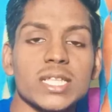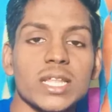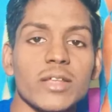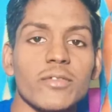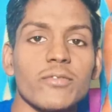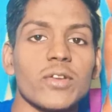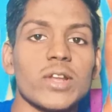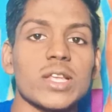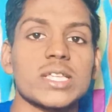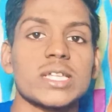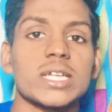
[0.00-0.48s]
एट्स
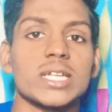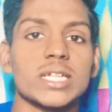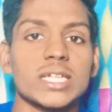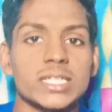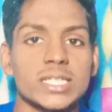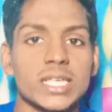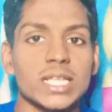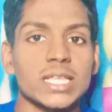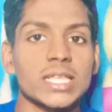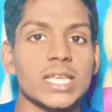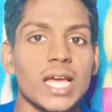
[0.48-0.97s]
रिफ्रेश रेट के
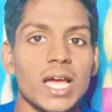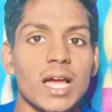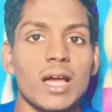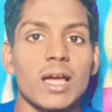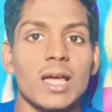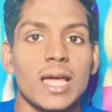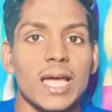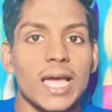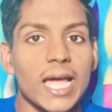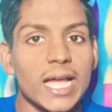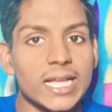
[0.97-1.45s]
साथ या
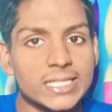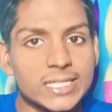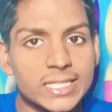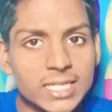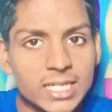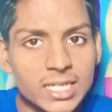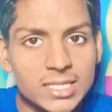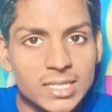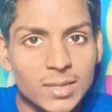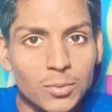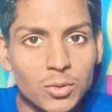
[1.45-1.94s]
एच
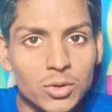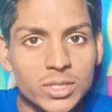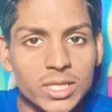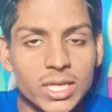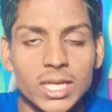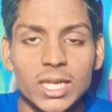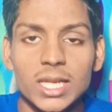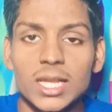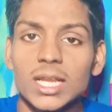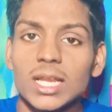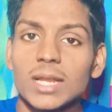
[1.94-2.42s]
का सपोर्ट
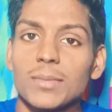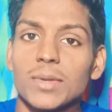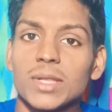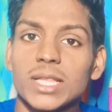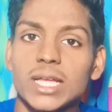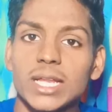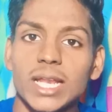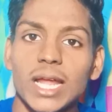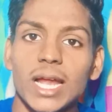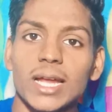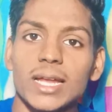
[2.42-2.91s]
देखने के लिए
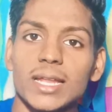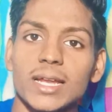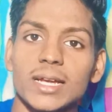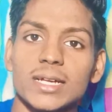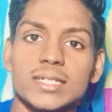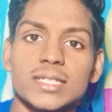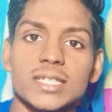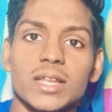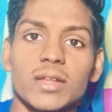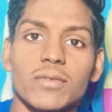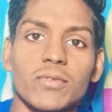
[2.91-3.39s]
मिलता है नाइनटी
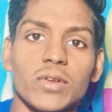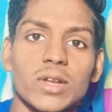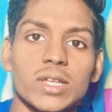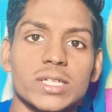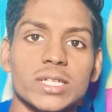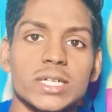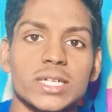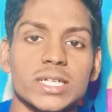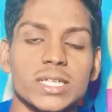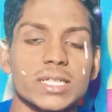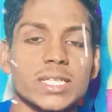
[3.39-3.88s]
एट्स रिफ्रेश
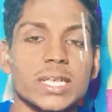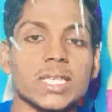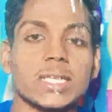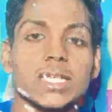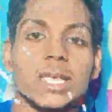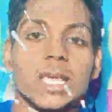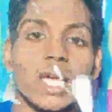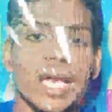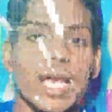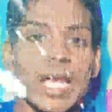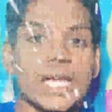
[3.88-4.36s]
रेट के
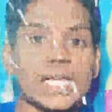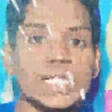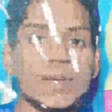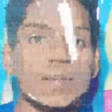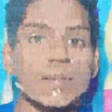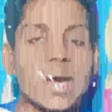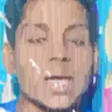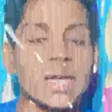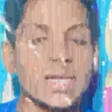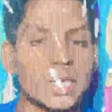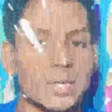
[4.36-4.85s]
साथ ऐसा
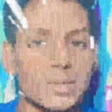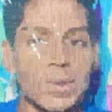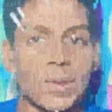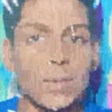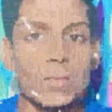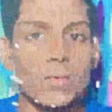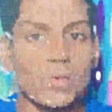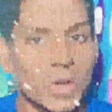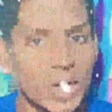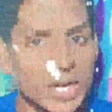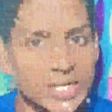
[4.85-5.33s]
मार्केट में
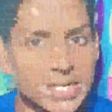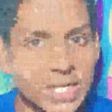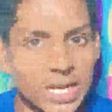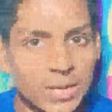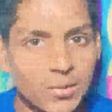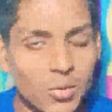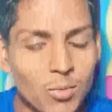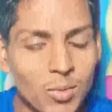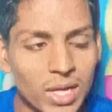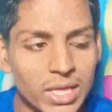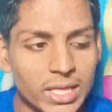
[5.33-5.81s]
आपको कई सारे
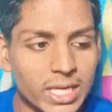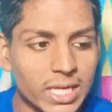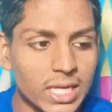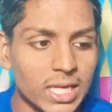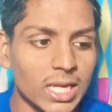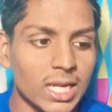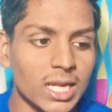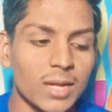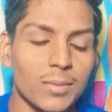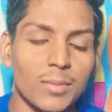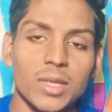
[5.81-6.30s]
मोबाइल
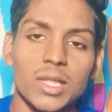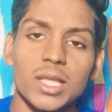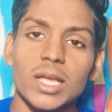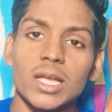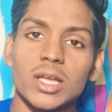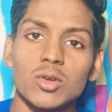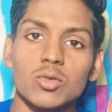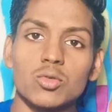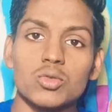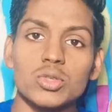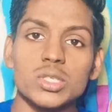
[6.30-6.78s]
देखने के लिए मिल
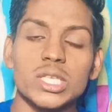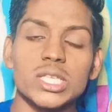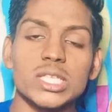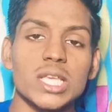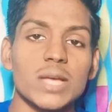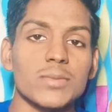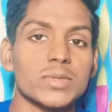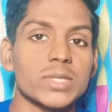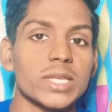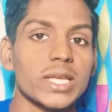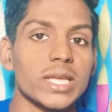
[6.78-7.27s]
जाएंगे उस
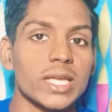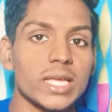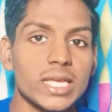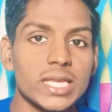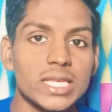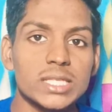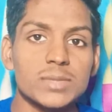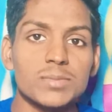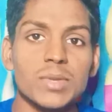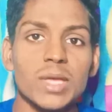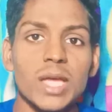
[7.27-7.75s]
हिसाब से
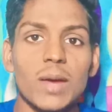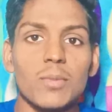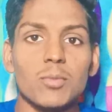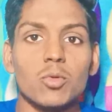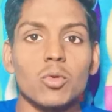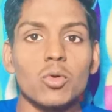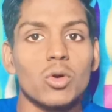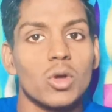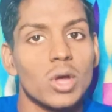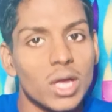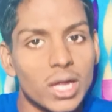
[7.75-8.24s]
इसमें
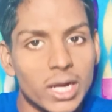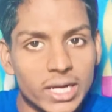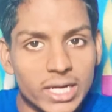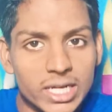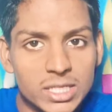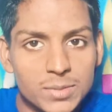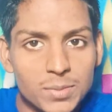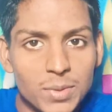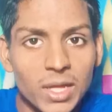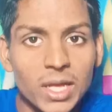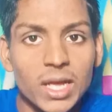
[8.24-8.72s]
आपको
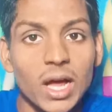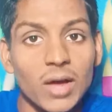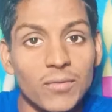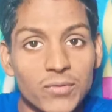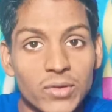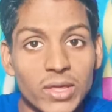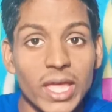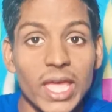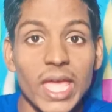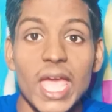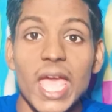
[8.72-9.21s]
डिस्प्ले
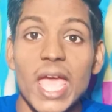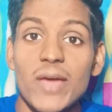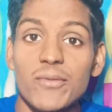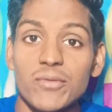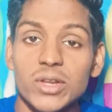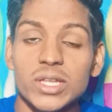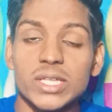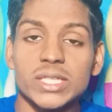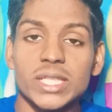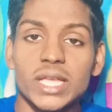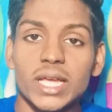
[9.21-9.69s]
काफी
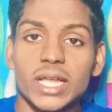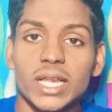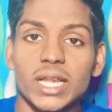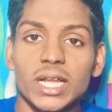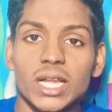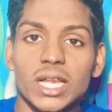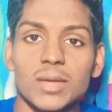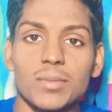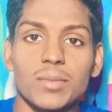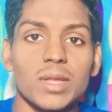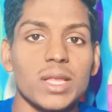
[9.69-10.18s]
एवरेज देखने
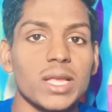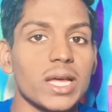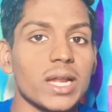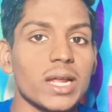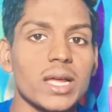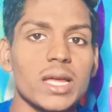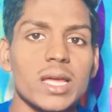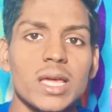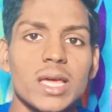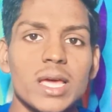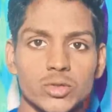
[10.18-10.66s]
के लिए मिल जा रहा
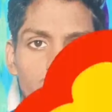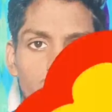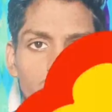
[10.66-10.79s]
है